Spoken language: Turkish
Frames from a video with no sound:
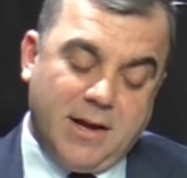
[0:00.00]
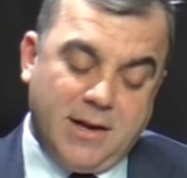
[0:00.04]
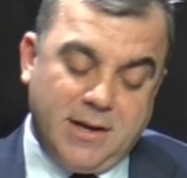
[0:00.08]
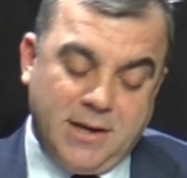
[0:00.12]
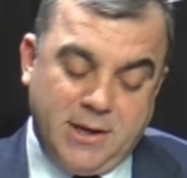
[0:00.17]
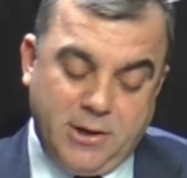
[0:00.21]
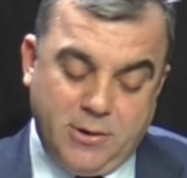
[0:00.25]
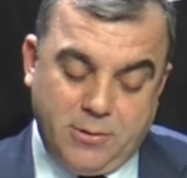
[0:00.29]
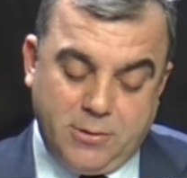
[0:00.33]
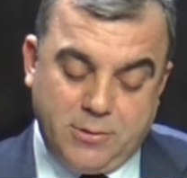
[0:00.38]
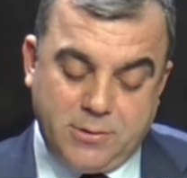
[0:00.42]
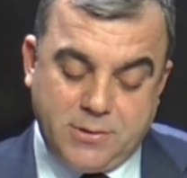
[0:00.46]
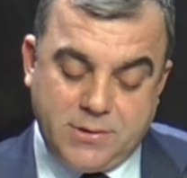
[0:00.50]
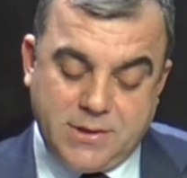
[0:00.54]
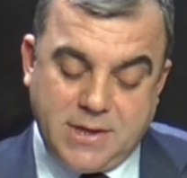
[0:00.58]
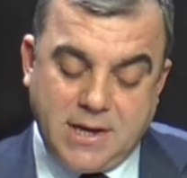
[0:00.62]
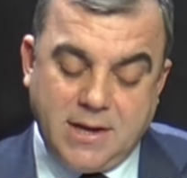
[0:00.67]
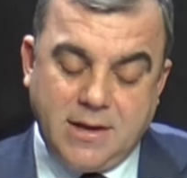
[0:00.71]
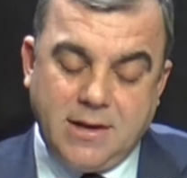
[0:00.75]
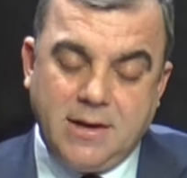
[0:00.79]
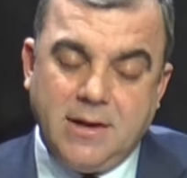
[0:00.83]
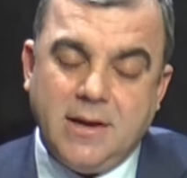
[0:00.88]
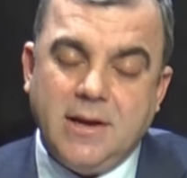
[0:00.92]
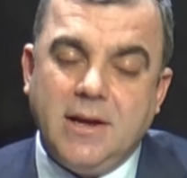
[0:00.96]
daha iyi
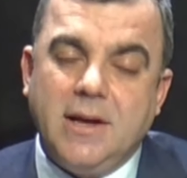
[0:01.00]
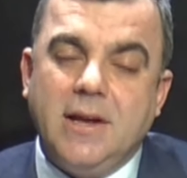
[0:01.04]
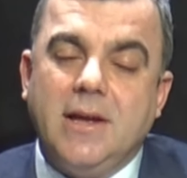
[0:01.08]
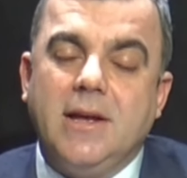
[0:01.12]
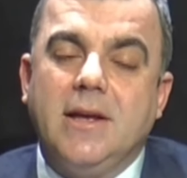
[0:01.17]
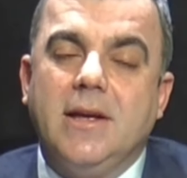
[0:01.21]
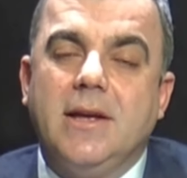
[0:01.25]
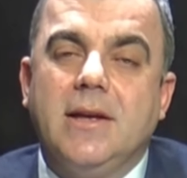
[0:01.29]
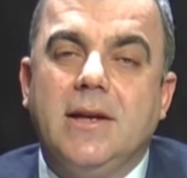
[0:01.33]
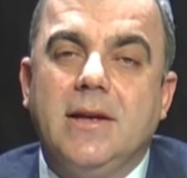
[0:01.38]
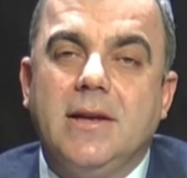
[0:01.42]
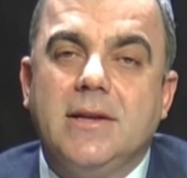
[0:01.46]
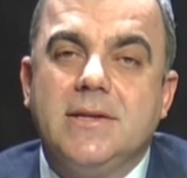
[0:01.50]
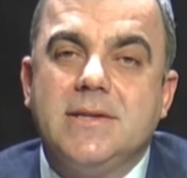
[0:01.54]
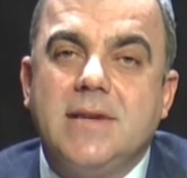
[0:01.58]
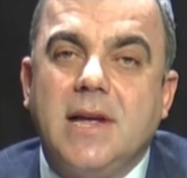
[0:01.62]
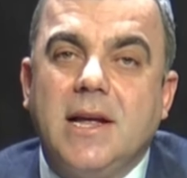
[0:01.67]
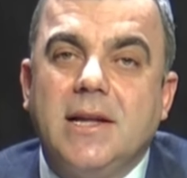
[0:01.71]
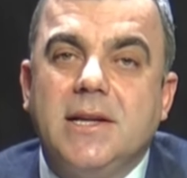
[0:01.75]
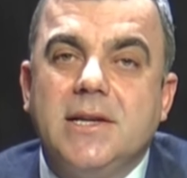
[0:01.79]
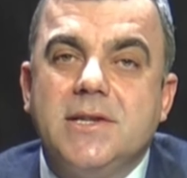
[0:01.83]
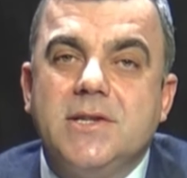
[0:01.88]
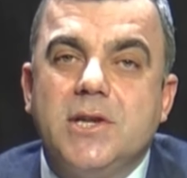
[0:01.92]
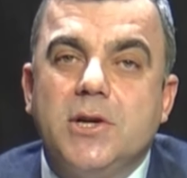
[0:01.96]
olursa. E,
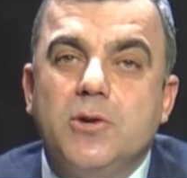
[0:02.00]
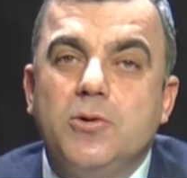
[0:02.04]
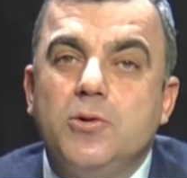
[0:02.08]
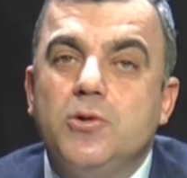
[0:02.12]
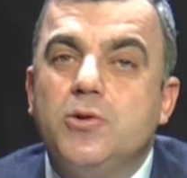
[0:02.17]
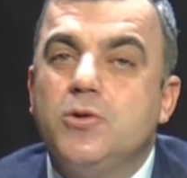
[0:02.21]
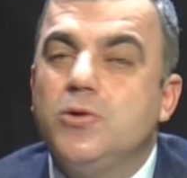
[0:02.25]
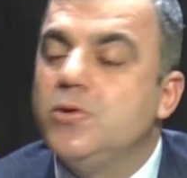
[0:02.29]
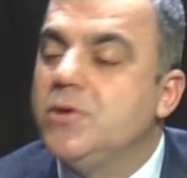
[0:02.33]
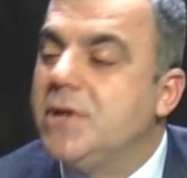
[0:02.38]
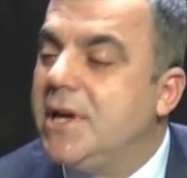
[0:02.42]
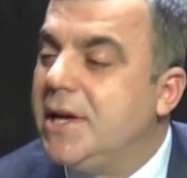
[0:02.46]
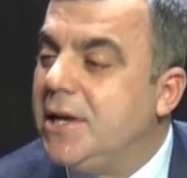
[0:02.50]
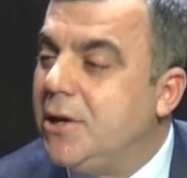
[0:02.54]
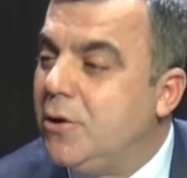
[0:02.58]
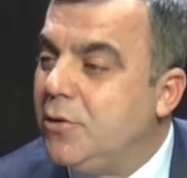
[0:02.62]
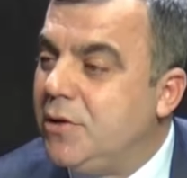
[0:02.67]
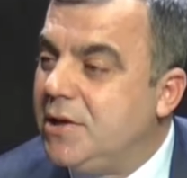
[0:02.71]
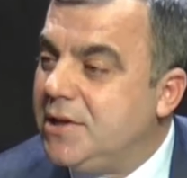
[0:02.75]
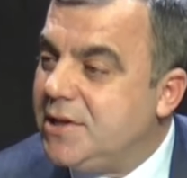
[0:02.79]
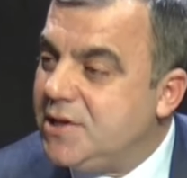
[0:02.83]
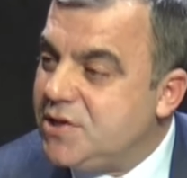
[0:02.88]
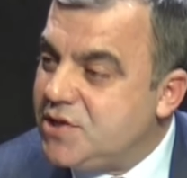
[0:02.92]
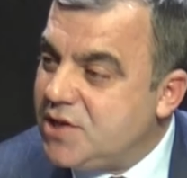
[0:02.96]
sadece üst düzey
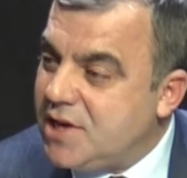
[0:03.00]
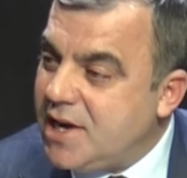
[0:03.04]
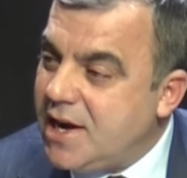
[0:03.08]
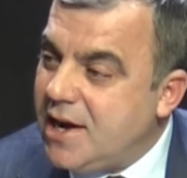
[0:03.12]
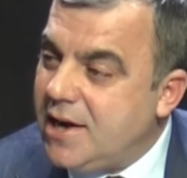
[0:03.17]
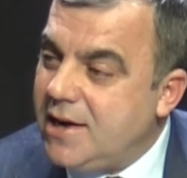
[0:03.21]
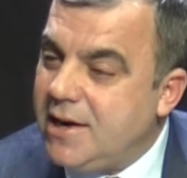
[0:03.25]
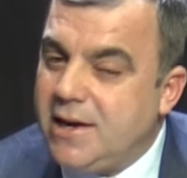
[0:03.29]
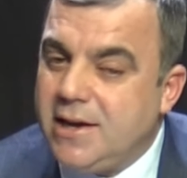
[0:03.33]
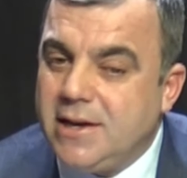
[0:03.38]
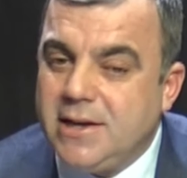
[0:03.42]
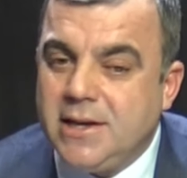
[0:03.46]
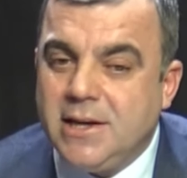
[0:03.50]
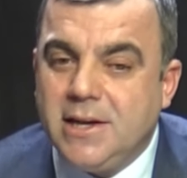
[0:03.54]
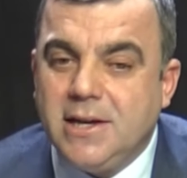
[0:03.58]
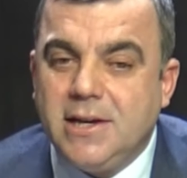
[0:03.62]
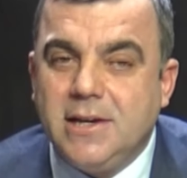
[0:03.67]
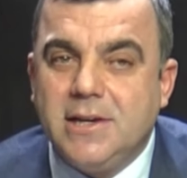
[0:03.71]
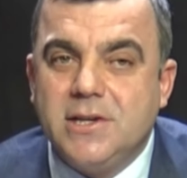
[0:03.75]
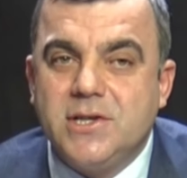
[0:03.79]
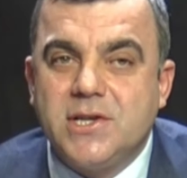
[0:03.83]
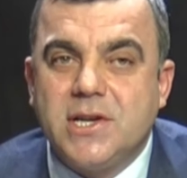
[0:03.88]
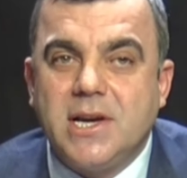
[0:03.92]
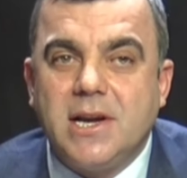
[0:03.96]
yöneticilerle
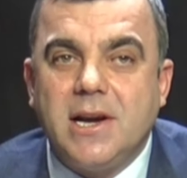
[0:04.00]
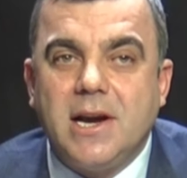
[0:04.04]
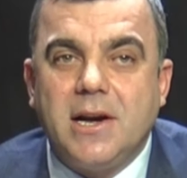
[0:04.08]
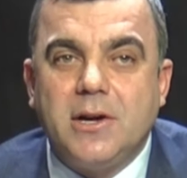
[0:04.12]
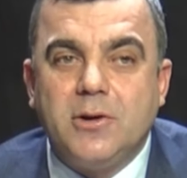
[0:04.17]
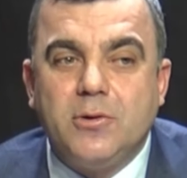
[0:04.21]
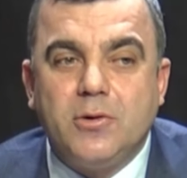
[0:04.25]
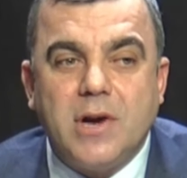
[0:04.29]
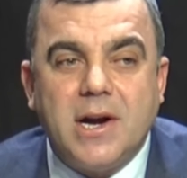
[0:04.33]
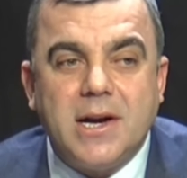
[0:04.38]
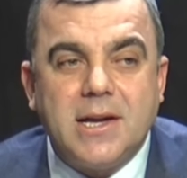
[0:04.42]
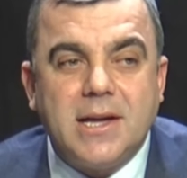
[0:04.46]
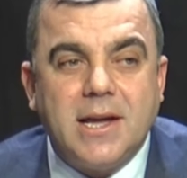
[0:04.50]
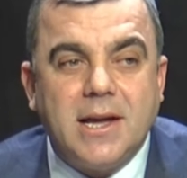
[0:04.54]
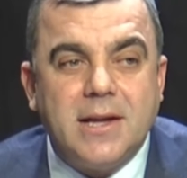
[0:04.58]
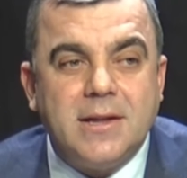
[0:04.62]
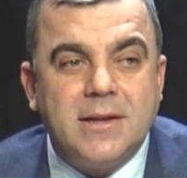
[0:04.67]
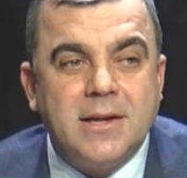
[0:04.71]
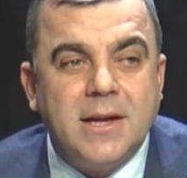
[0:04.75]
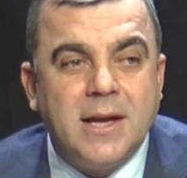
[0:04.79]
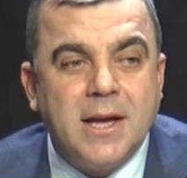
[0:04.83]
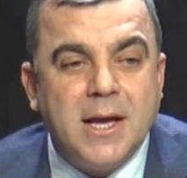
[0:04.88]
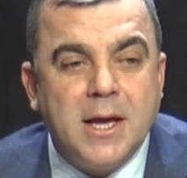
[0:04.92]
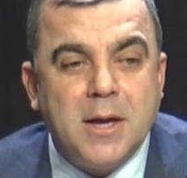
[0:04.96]
iyi ilişkiler
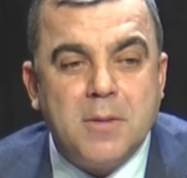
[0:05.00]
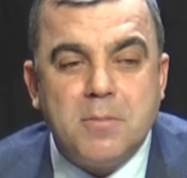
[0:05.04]
kurarken